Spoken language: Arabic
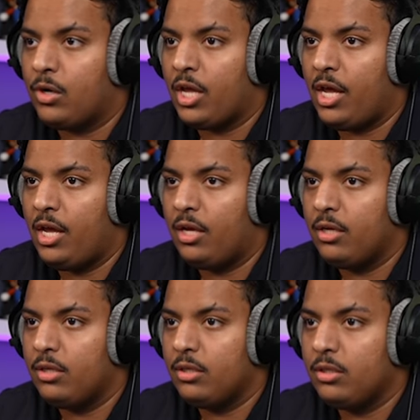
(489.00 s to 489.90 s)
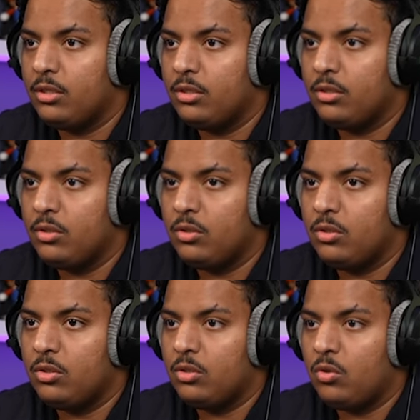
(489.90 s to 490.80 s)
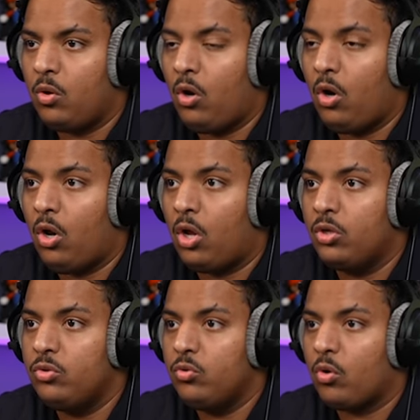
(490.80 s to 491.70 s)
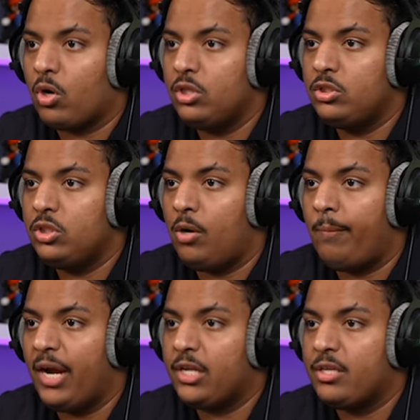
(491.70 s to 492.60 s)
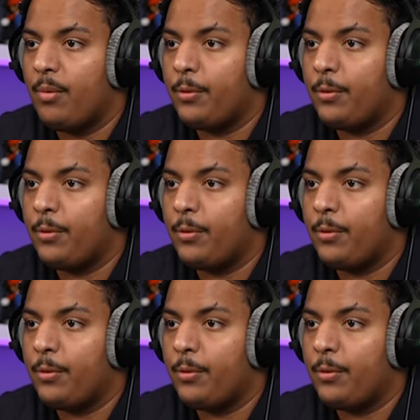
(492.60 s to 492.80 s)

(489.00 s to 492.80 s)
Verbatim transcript: ايه الله عنده الرجل مكتب